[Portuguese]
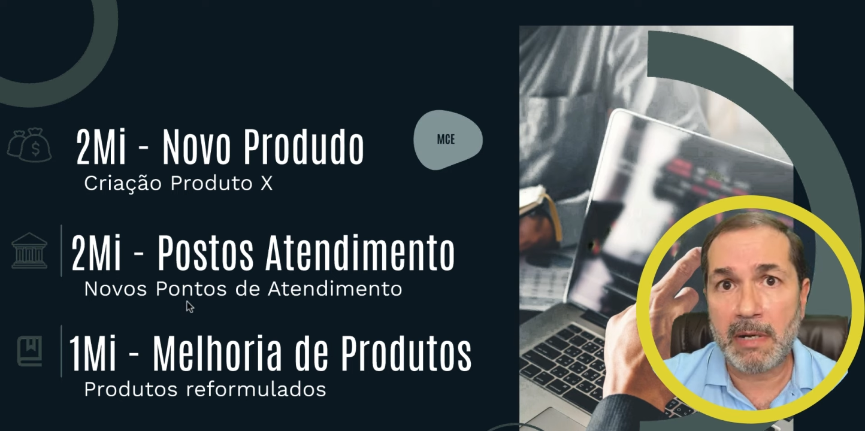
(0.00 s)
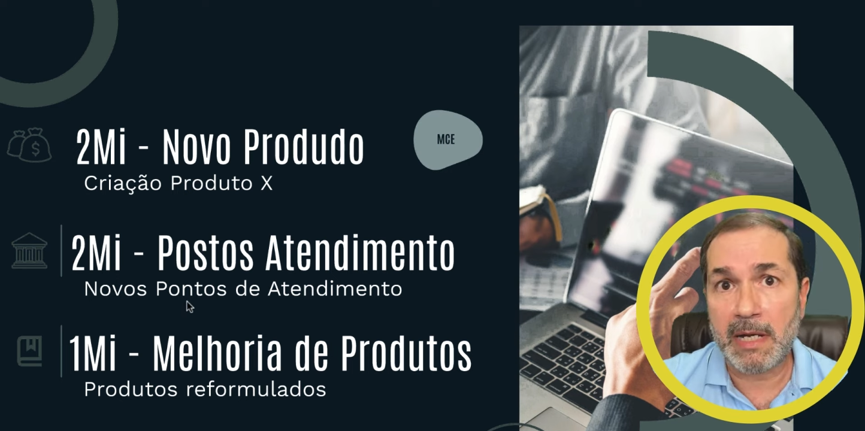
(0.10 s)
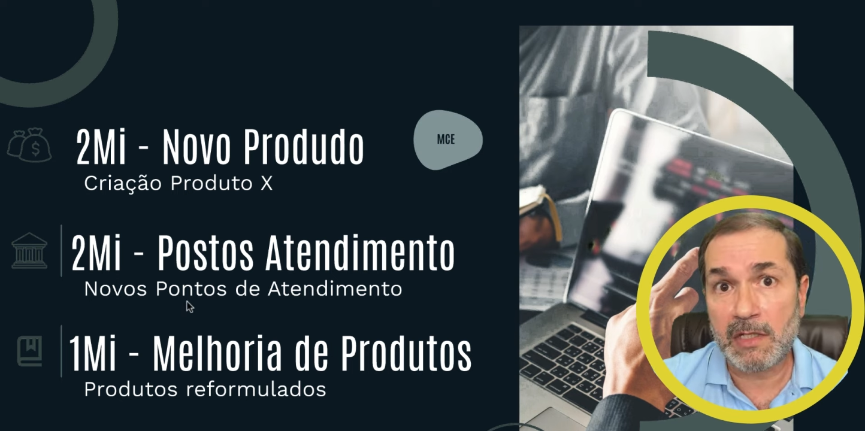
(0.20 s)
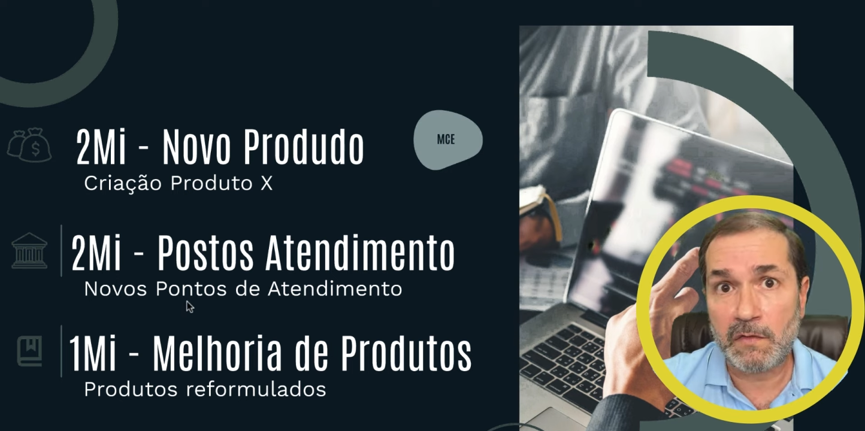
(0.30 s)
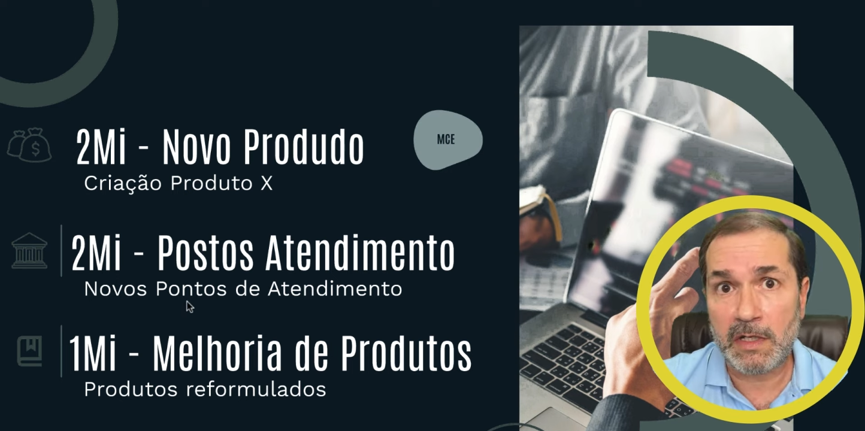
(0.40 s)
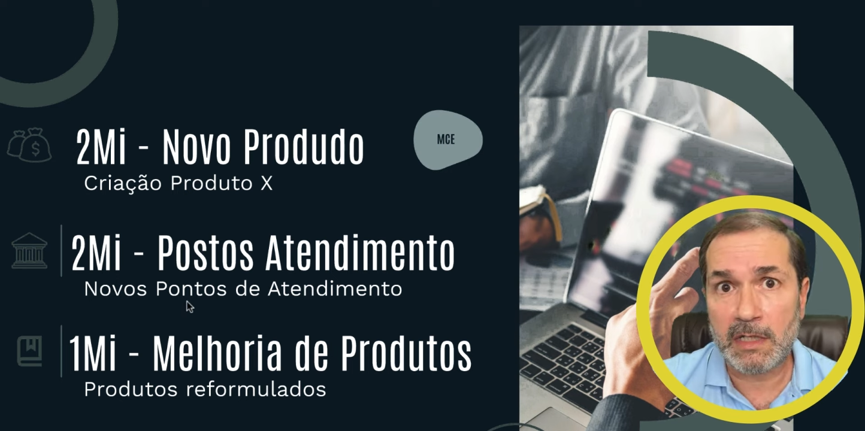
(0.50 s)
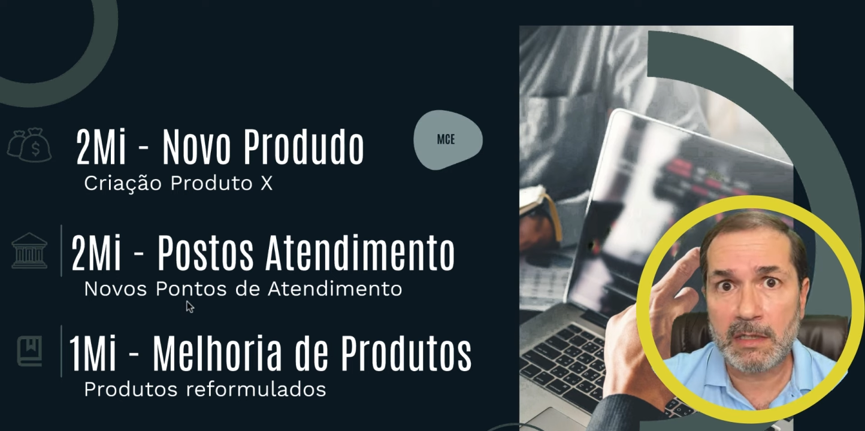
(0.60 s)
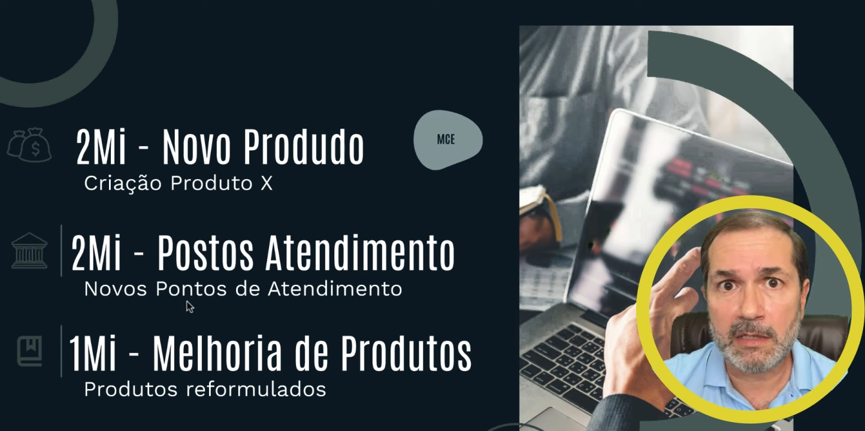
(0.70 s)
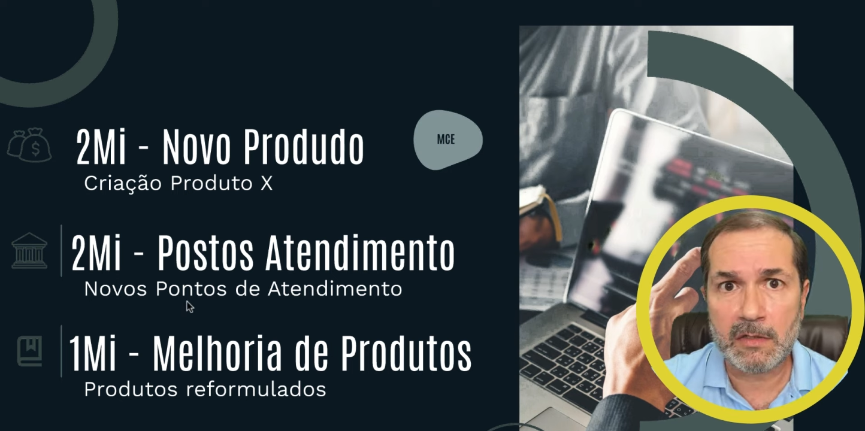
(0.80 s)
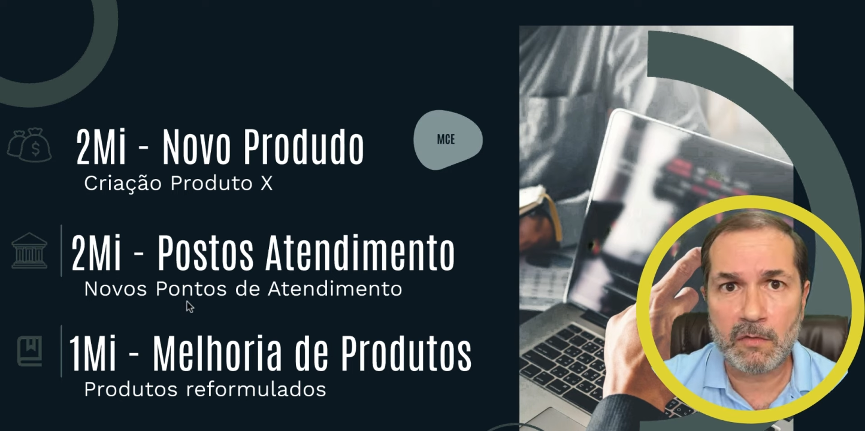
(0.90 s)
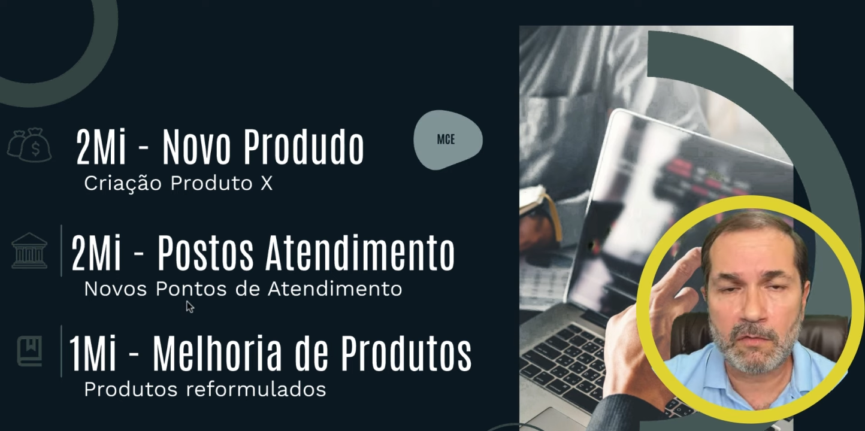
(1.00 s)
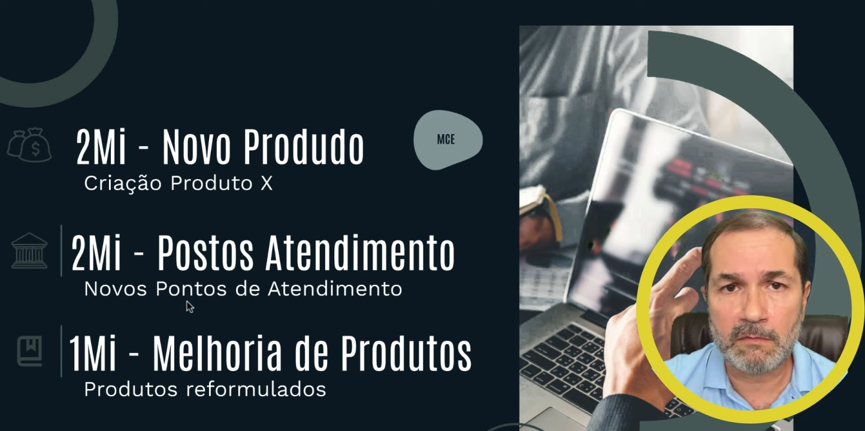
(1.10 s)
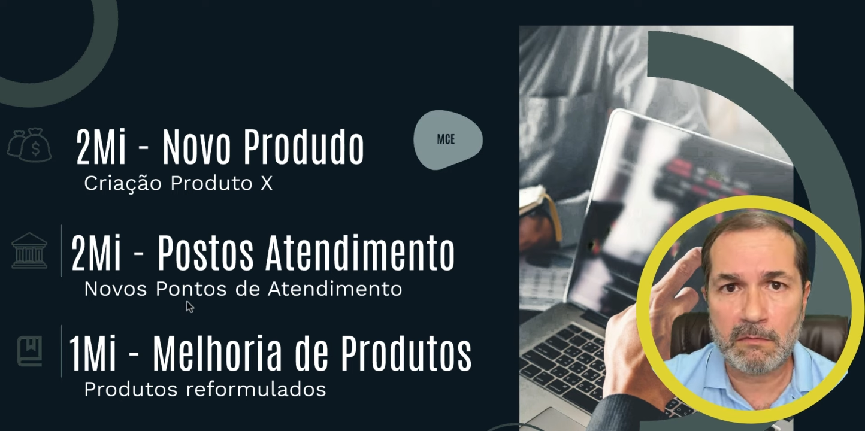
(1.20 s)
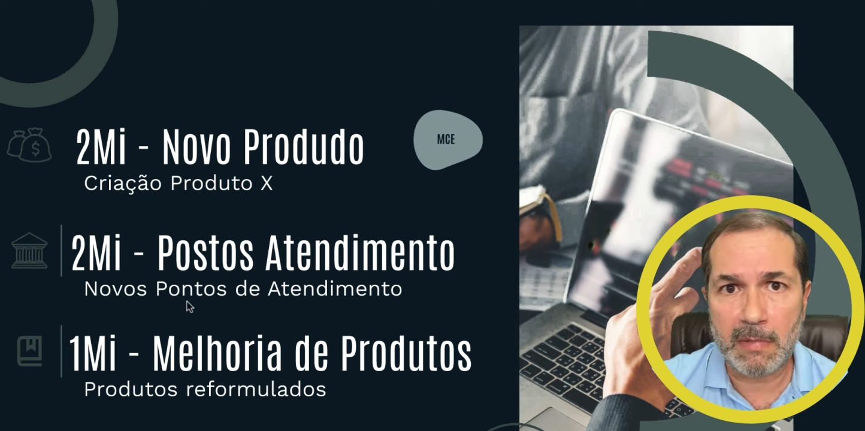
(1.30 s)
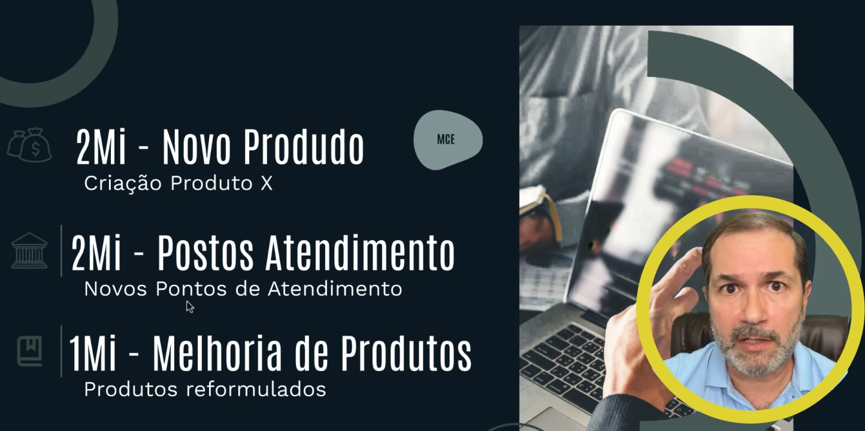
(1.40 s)
mais vendas, com
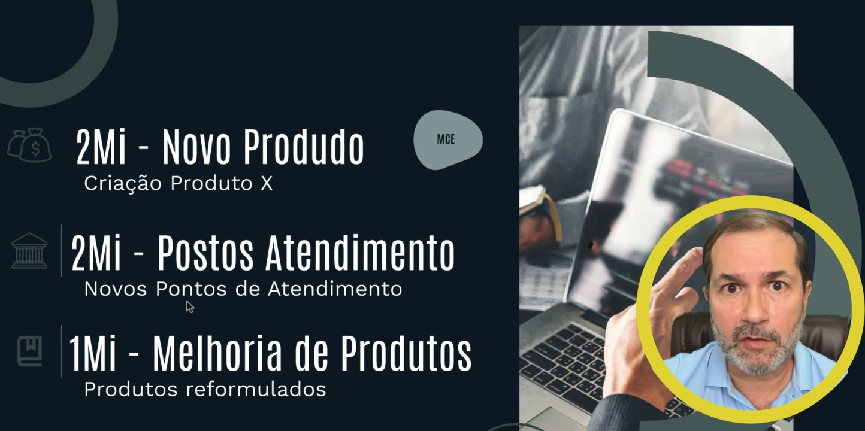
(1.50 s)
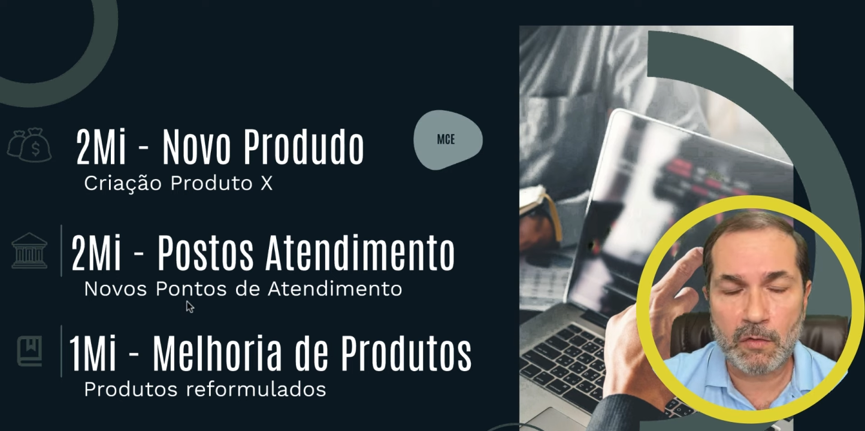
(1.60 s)
mais